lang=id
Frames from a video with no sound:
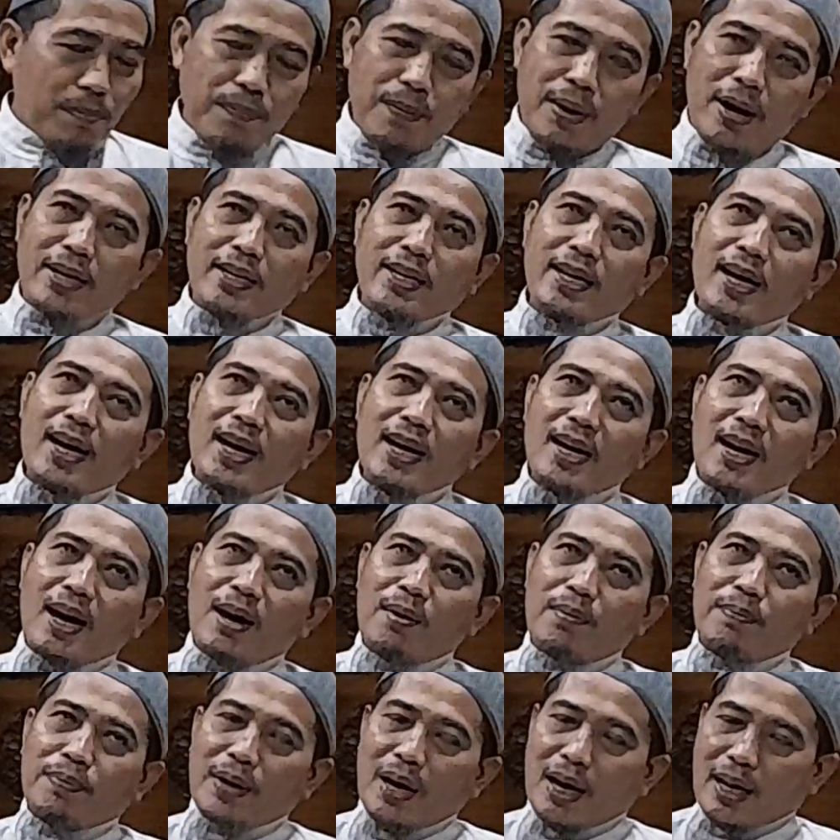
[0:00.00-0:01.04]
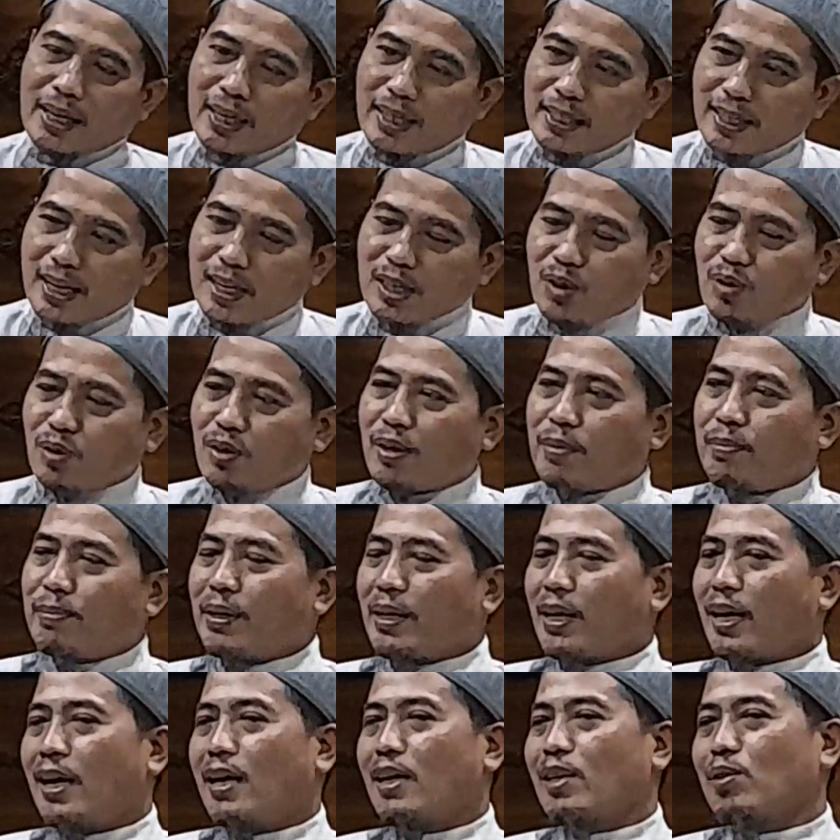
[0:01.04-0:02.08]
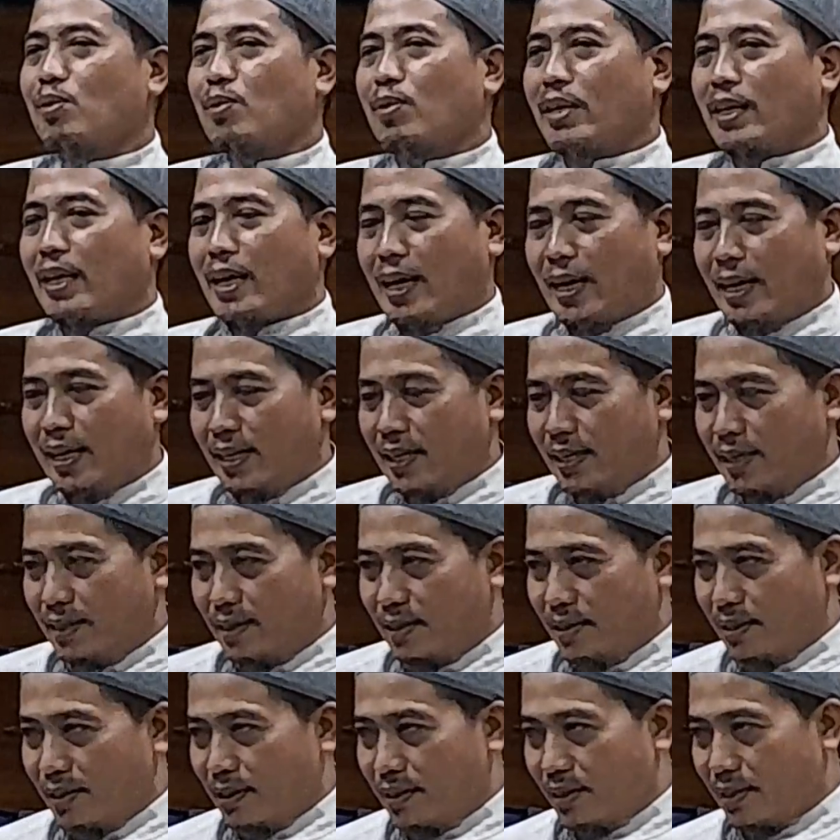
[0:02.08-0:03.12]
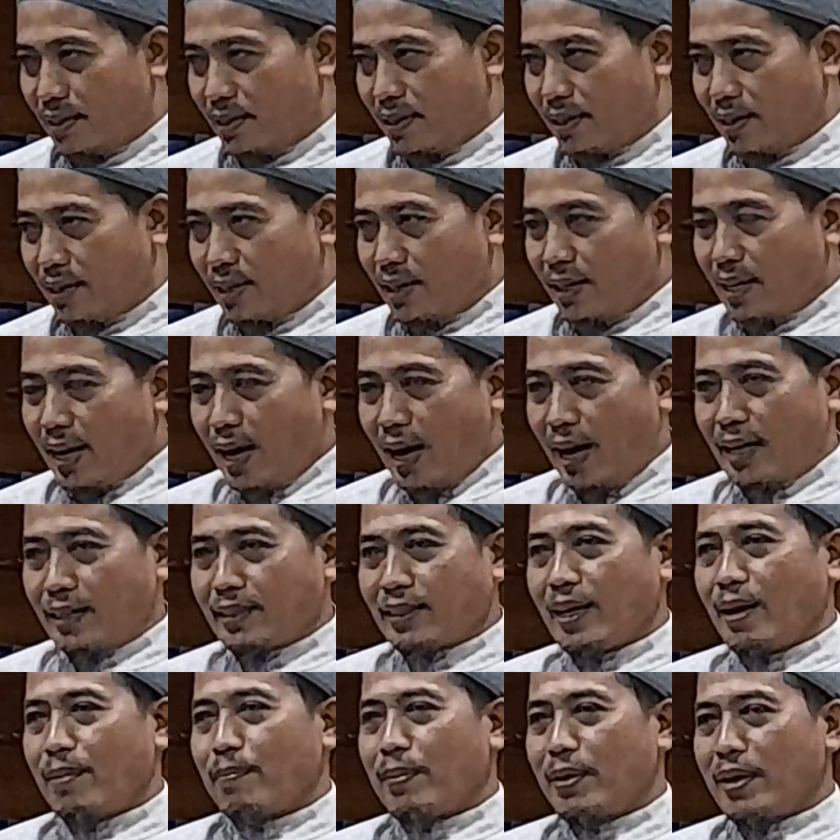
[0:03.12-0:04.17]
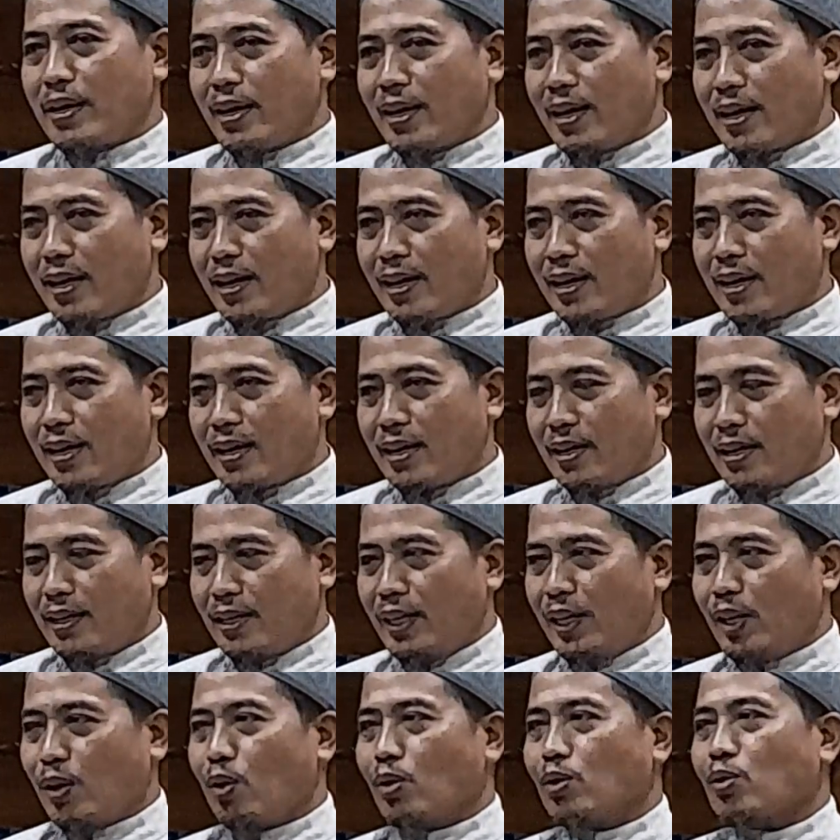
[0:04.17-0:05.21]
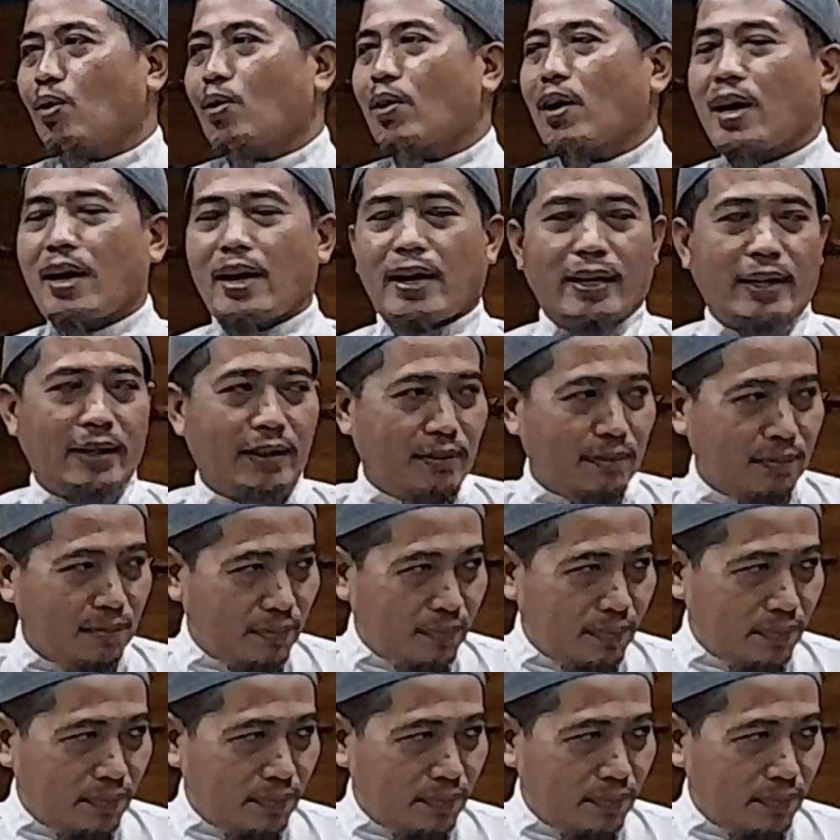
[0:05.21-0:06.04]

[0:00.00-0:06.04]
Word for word: Padahal apabila kita sudah meninggal dunia, harta benda ikut orang lain.